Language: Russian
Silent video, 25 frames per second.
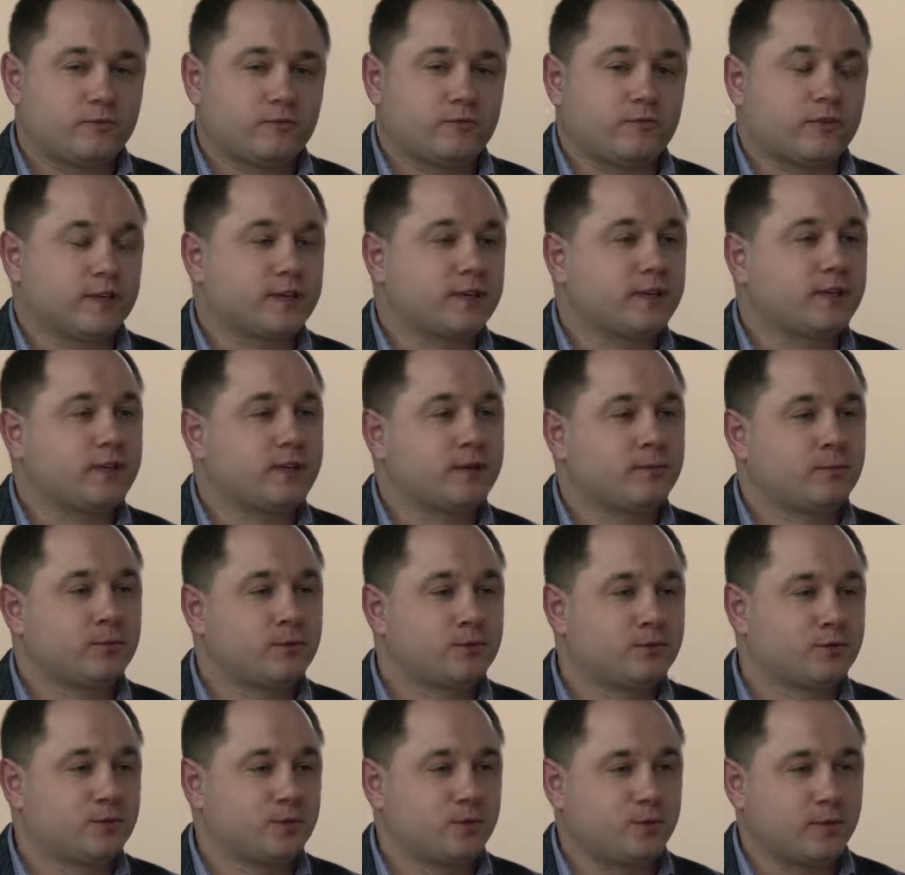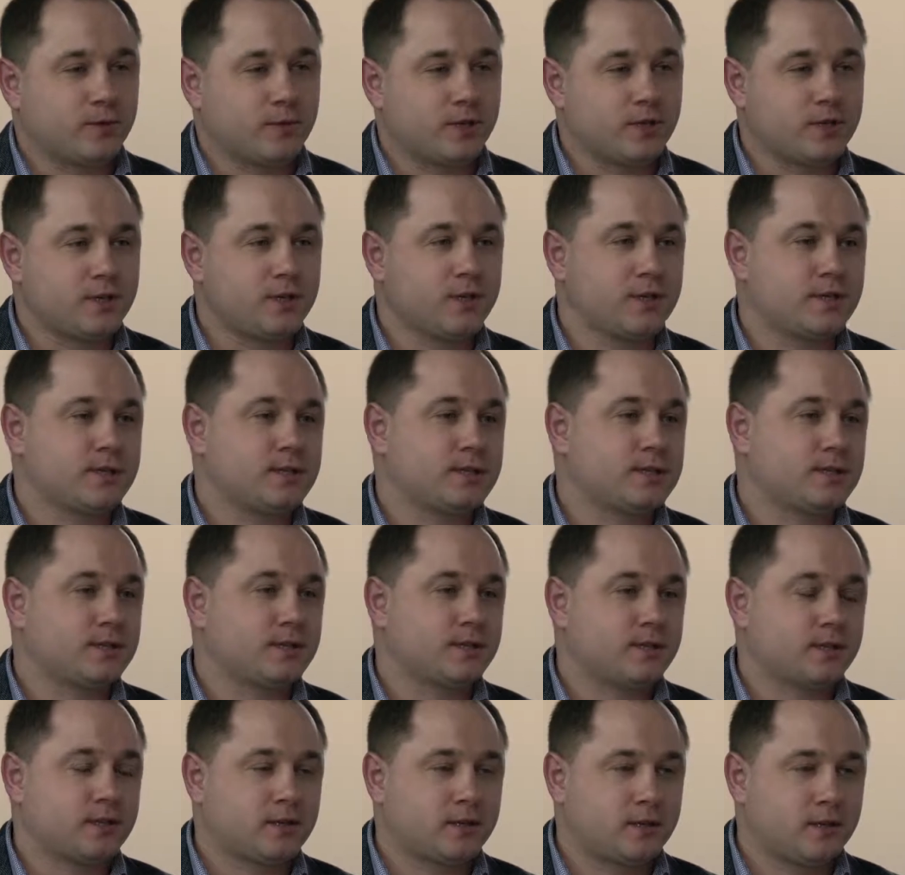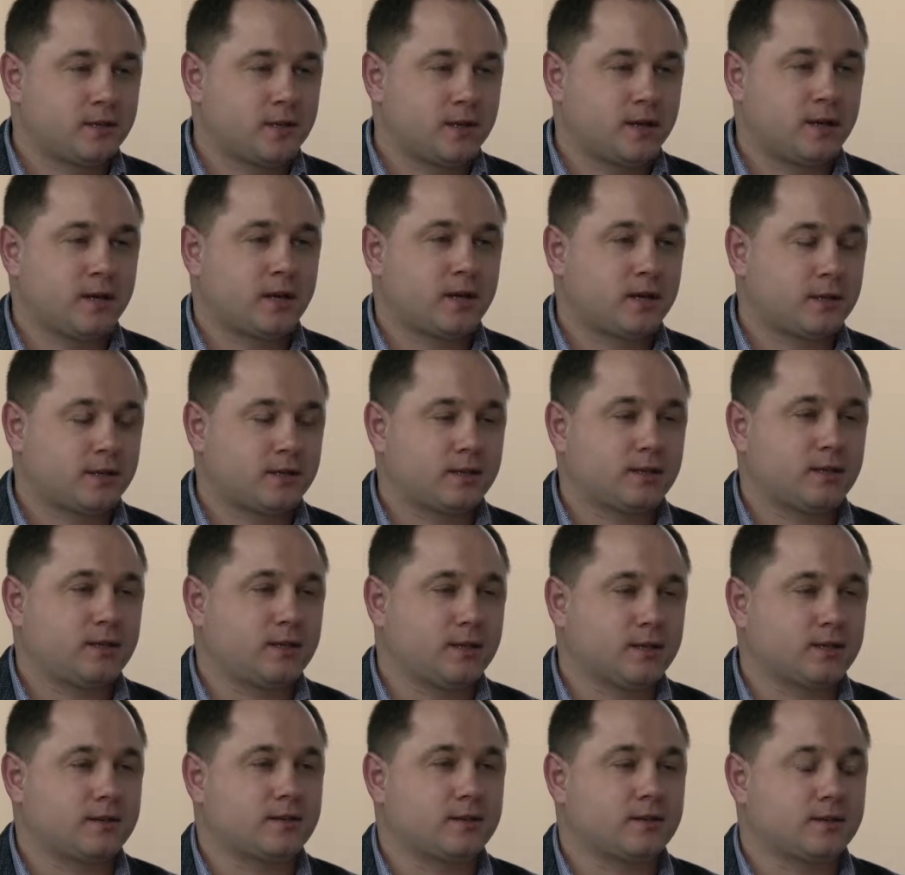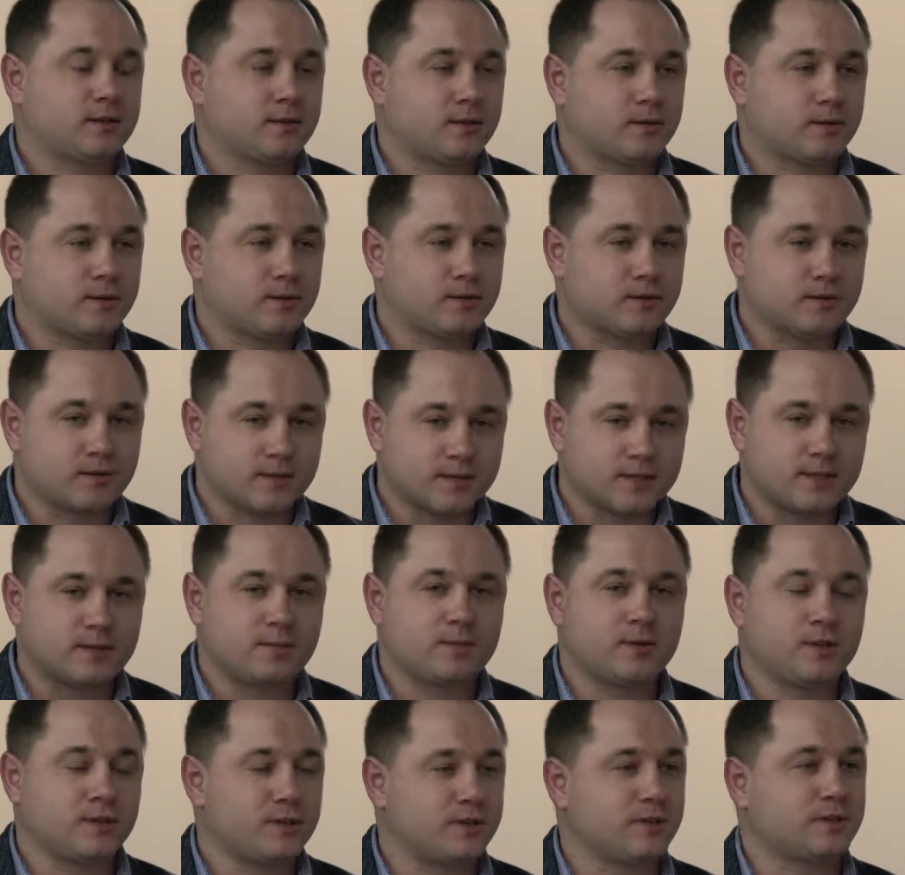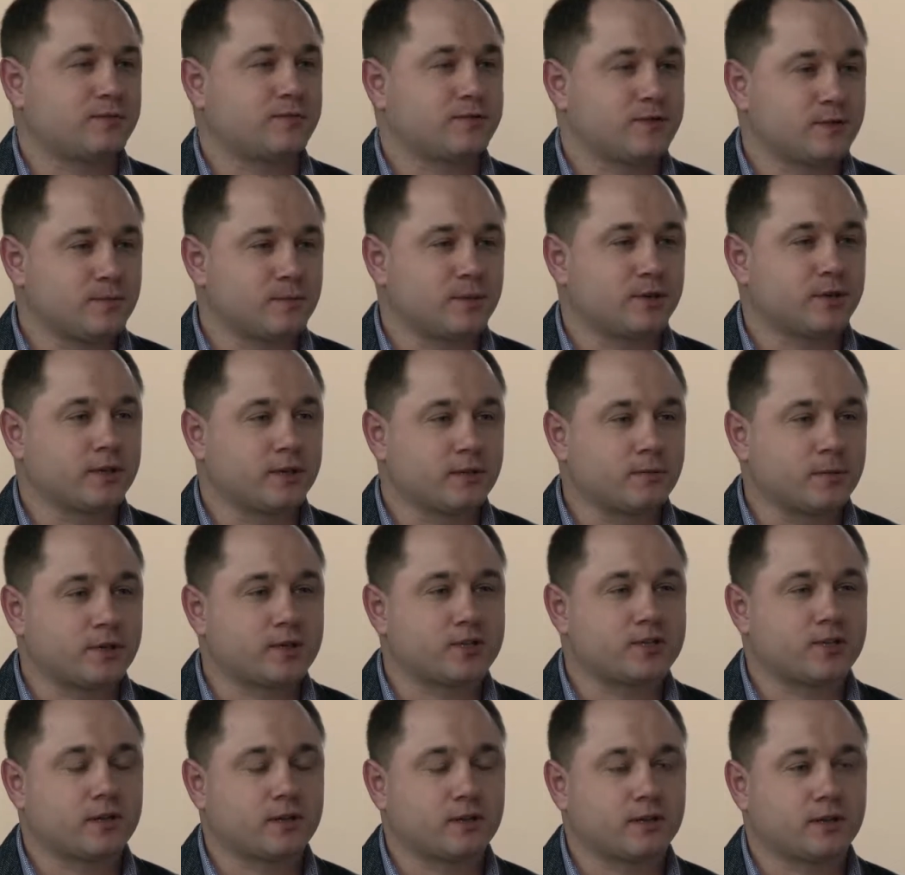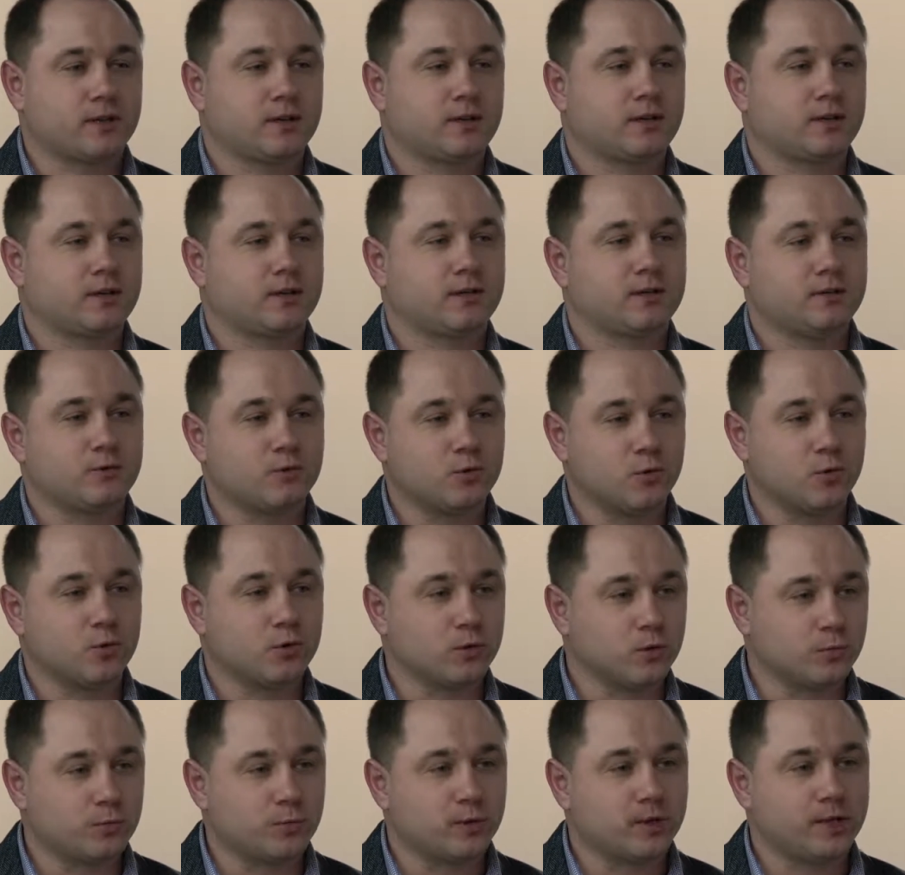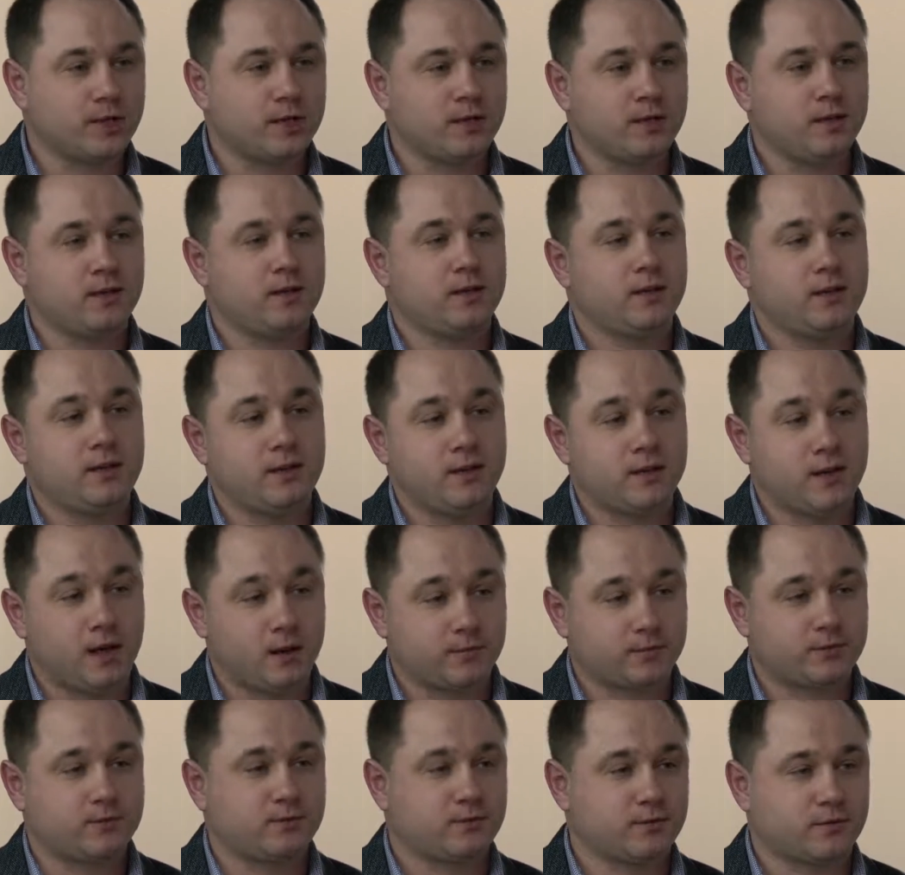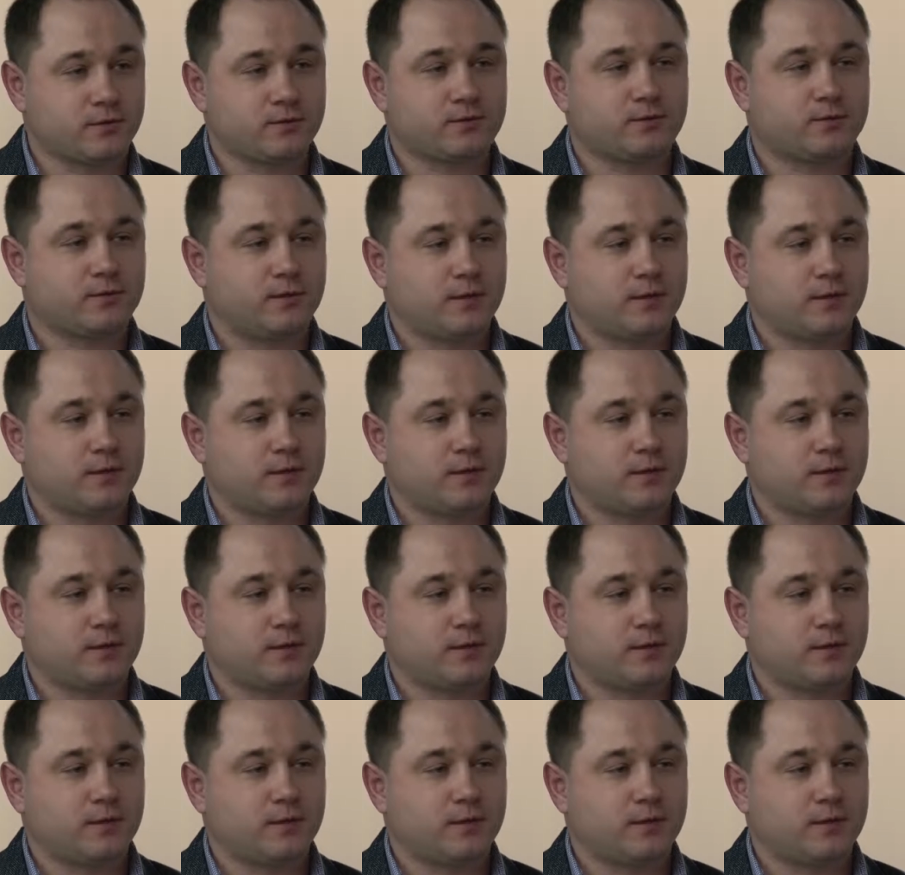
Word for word: В открытом доступе есть э, на таких э, знаменитых всемирных площадках, как Google Play и App Store.